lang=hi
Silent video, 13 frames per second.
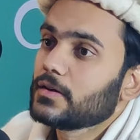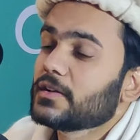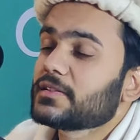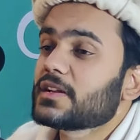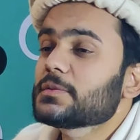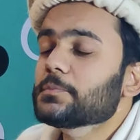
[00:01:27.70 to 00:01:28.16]

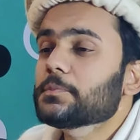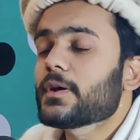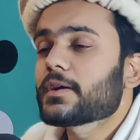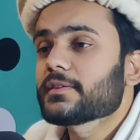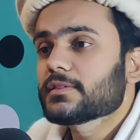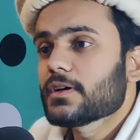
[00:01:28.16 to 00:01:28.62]
हजरत
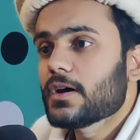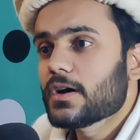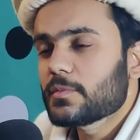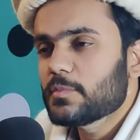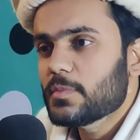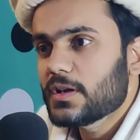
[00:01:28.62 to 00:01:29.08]

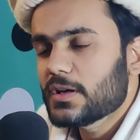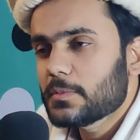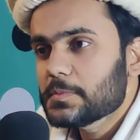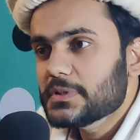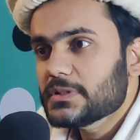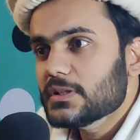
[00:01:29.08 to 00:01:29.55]
पाकिस्तान में
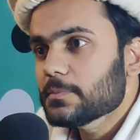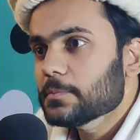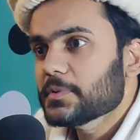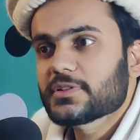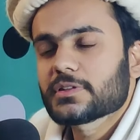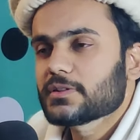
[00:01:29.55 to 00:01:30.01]
पिछले
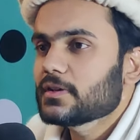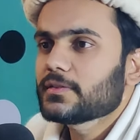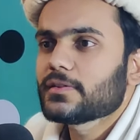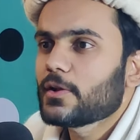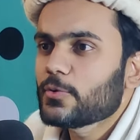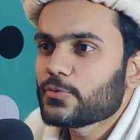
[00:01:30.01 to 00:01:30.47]
पचहत्तर
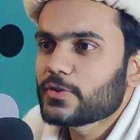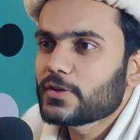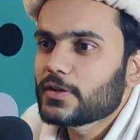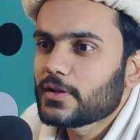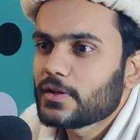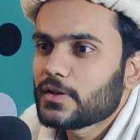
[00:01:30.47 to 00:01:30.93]
सालों से